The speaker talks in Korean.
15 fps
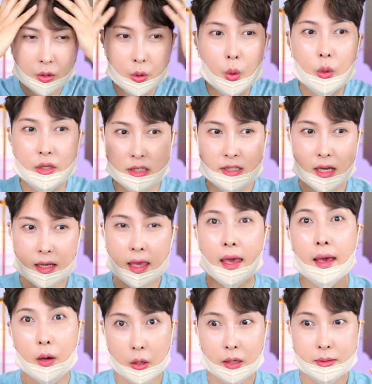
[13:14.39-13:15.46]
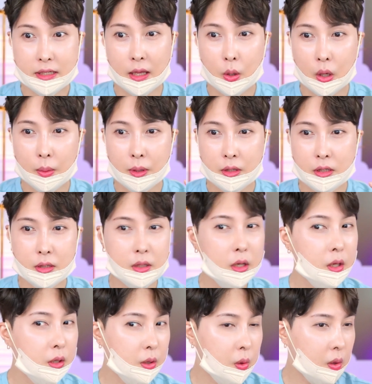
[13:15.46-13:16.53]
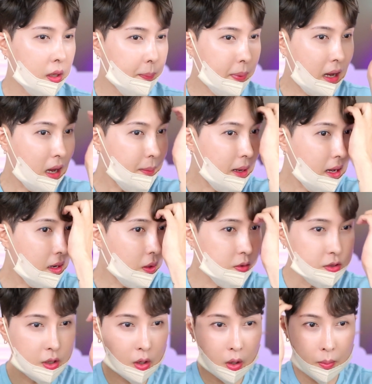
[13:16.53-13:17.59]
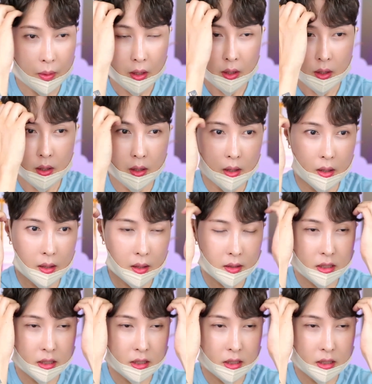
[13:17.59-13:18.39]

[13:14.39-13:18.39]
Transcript: 요 기장의 에어랩 사용하면은 요렇게 파마한 것처럼 예,